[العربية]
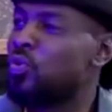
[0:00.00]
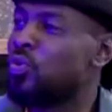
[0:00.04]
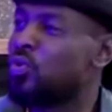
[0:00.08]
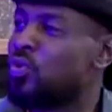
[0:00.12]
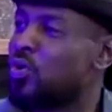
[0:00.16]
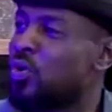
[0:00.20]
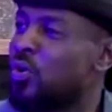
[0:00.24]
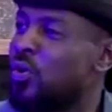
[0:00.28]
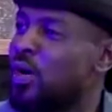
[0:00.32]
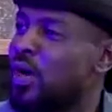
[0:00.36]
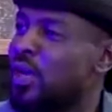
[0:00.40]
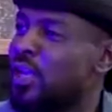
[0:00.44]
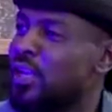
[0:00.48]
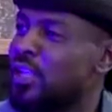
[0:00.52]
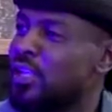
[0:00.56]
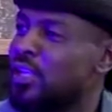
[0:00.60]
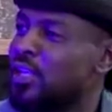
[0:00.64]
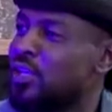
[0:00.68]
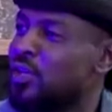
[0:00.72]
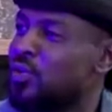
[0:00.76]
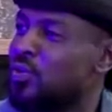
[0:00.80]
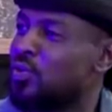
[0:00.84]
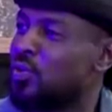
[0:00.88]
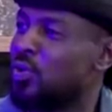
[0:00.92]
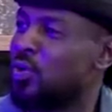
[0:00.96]

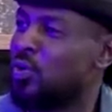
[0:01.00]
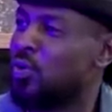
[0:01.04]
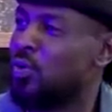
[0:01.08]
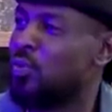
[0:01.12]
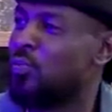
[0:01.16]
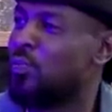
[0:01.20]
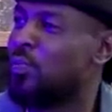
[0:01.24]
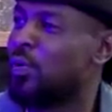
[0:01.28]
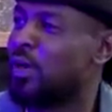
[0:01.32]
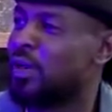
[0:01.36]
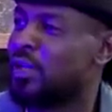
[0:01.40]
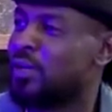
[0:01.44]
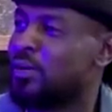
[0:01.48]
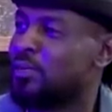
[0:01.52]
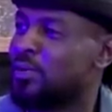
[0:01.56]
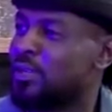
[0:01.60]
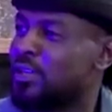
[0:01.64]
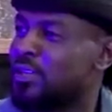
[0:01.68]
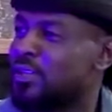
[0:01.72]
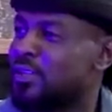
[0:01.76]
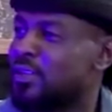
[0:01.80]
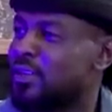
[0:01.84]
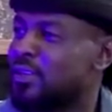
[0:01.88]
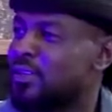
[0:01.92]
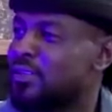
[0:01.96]
والكواريك والحب
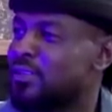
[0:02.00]
الكبير ده